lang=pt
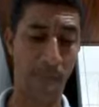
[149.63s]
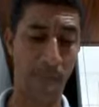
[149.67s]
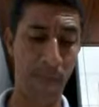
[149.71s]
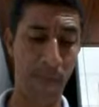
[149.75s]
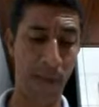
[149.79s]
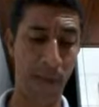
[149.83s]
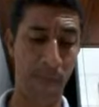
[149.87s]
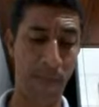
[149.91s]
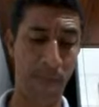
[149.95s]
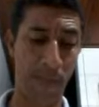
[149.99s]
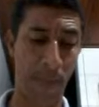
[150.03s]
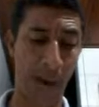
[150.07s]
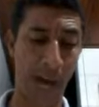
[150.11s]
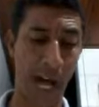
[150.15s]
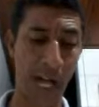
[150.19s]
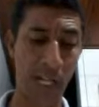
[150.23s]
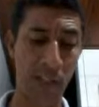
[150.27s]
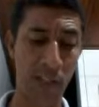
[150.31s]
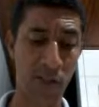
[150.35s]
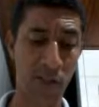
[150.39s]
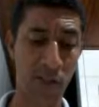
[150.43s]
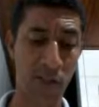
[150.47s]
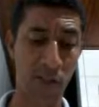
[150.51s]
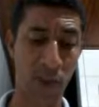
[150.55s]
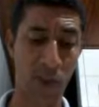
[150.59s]
de
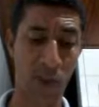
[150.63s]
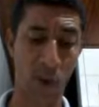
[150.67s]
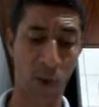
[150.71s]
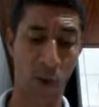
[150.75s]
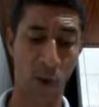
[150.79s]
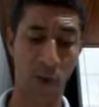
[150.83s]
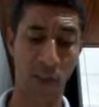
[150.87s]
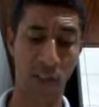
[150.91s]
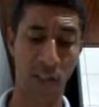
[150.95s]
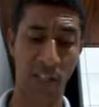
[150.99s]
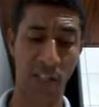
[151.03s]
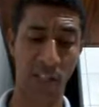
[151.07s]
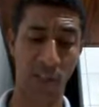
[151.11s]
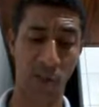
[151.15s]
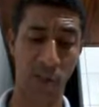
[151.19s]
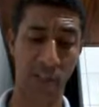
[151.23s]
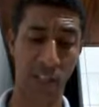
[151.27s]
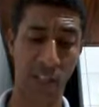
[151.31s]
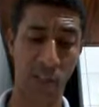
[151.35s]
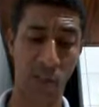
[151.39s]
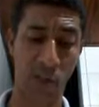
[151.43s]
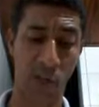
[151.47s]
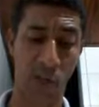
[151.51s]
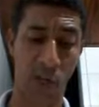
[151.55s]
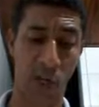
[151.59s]
pasto de todas as
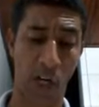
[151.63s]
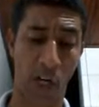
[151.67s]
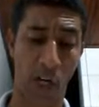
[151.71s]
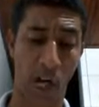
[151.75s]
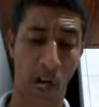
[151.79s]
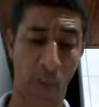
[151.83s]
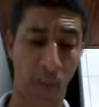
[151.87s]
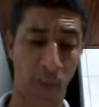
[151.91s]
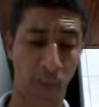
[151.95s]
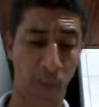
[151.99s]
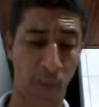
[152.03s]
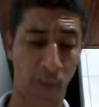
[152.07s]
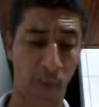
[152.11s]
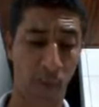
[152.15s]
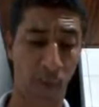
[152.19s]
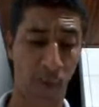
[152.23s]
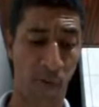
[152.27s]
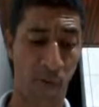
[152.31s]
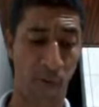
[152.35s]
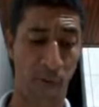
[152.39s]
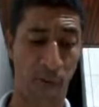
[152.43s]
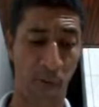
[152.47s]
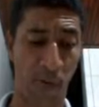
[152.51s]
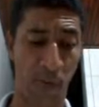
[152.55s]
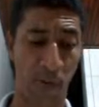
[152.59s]
feras do campo
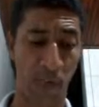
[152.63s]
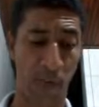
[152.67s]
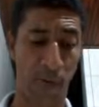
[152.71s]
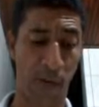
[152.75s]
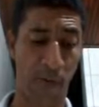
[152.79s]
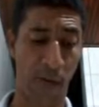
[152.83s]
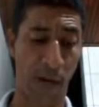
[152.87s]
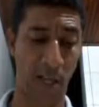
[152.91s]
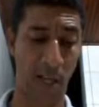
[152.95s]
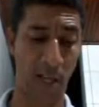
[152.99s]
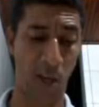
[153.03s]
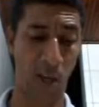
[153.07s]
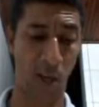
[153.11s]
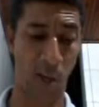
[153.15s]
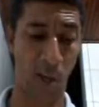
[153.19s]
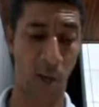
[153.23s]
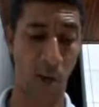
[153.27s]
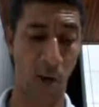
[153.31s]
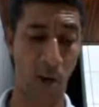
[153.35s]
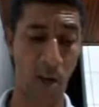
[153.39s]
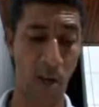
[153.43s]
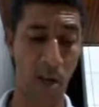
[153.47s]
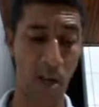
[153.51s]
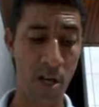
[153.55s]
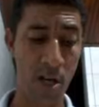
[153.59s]
por falta de
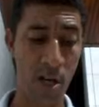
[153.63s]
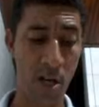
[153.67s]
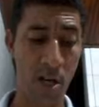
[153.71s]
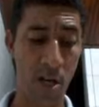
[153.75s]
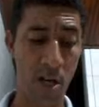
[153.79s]
pastor,